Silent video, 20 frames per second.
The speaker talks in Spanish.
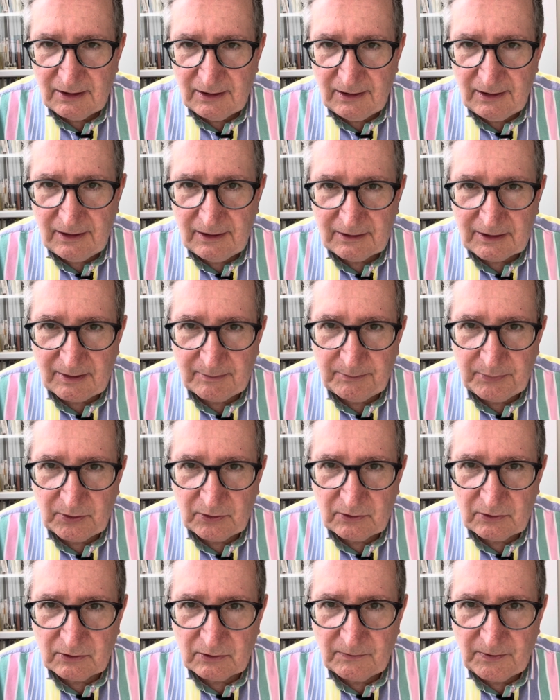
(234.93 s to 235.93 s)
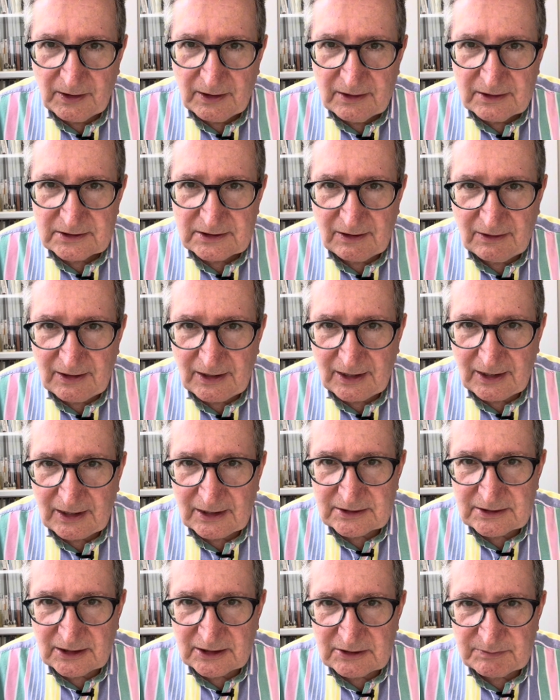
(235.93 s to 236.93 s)
eh, tampoco se da
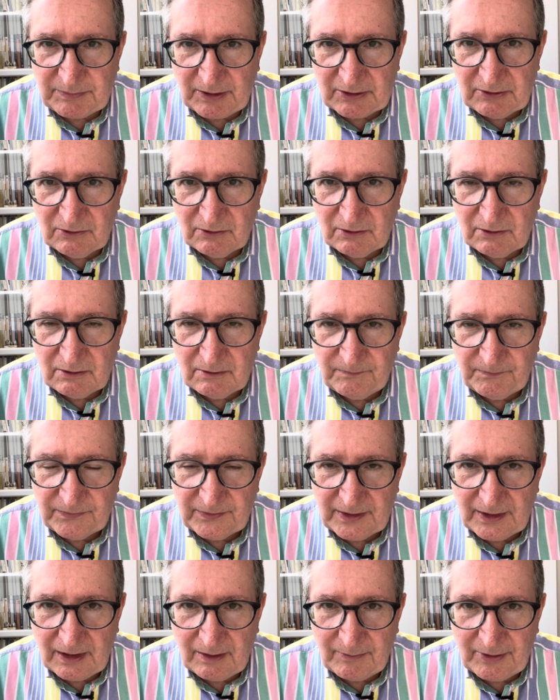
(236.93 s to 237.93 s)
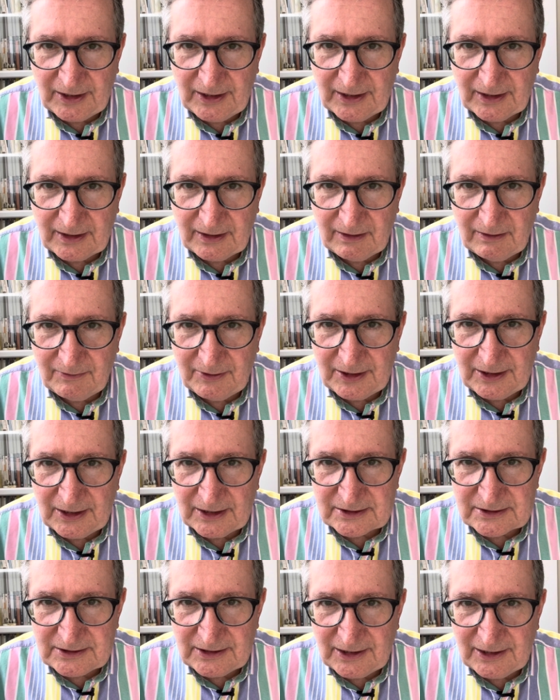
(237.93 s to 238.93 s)
clase en español de la manera que
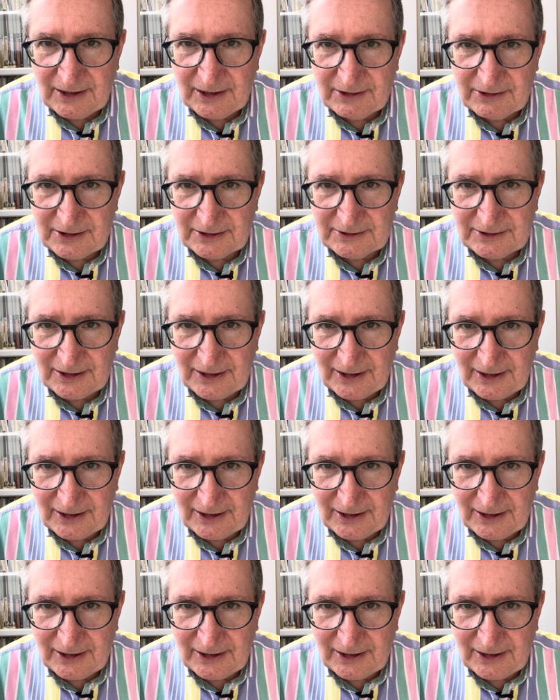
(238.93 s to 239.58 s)
debería ser, etcétera,